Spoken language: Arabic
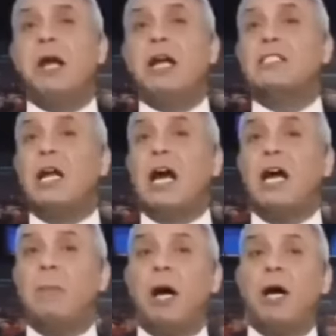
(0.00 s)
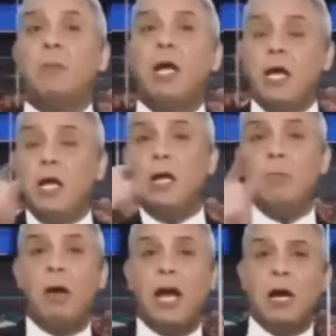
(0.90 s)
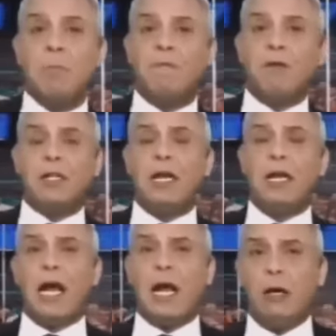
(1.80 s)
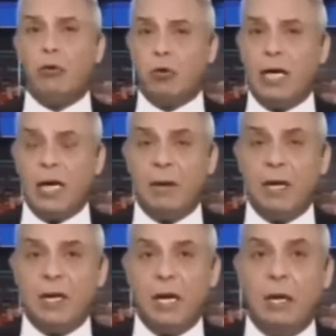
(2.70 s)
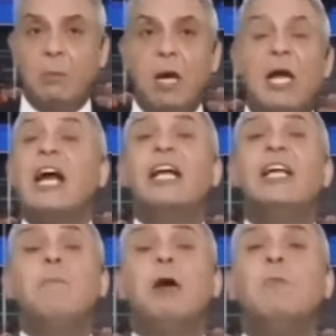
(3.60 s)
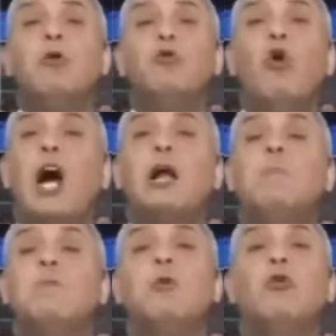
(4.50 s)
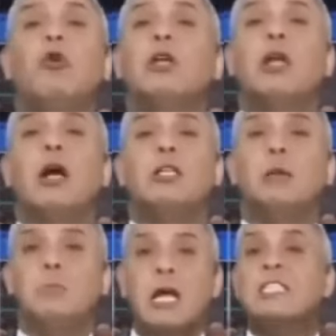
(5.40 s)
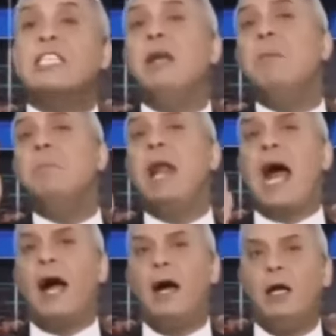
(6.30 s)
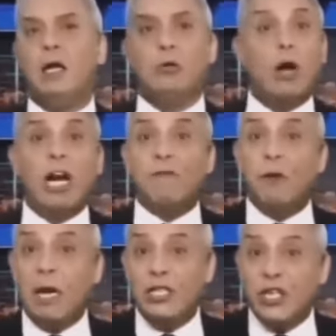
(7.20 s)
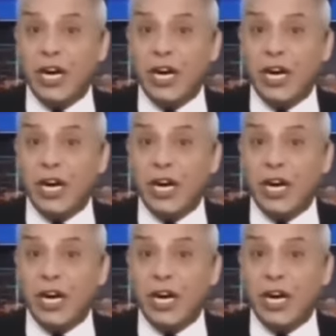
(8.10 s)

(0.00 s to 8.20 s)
العالم عربي مغاربه بفضل الله خلوك تحلم هذا الحلم لكن يبقى الموضوع اكبر من كره القدم سليم ملاح اتولد في بلجيكا